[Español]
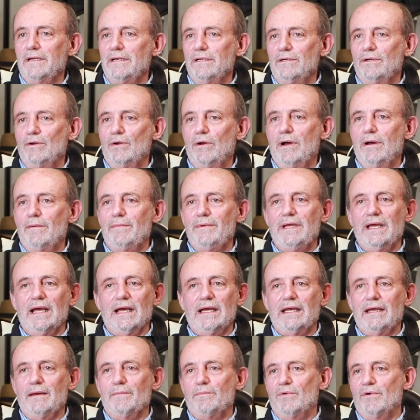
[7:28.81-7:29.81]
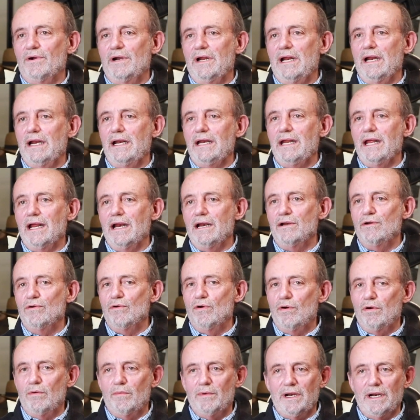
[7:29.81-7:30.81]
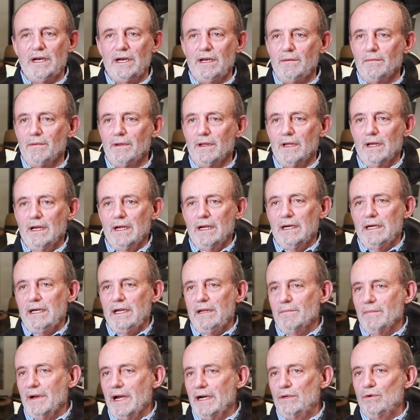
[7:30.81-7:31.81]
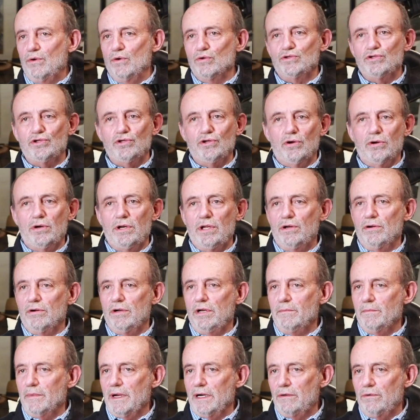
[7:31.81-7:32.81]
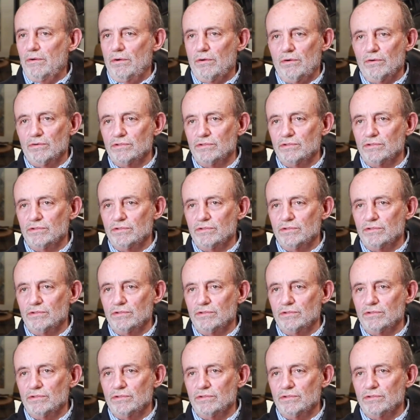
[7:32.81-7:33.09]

no había que poner ni el nombre, ni, marco teórico, ni marco